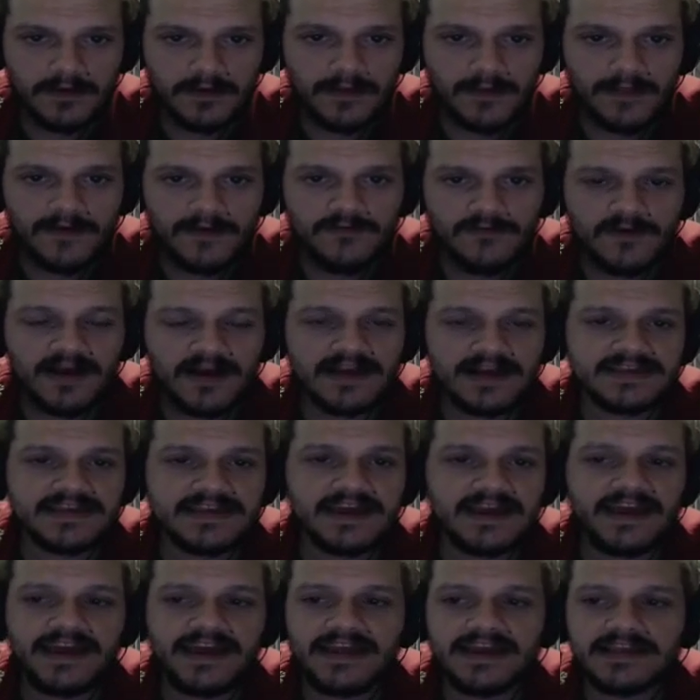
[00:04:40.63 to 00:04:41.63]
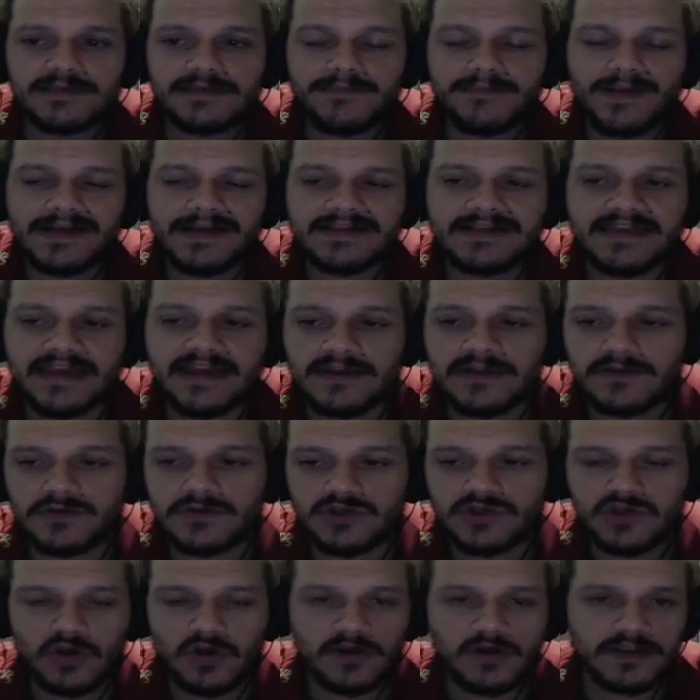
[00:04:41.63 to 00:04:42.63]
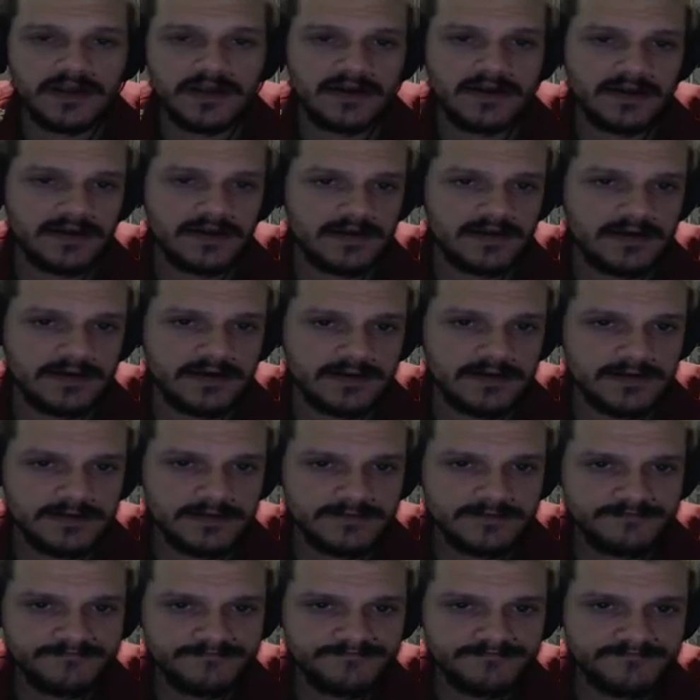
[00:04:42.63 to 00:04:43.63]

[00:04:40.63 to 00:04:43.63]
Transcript: Eu vou caçar eles batendo só na.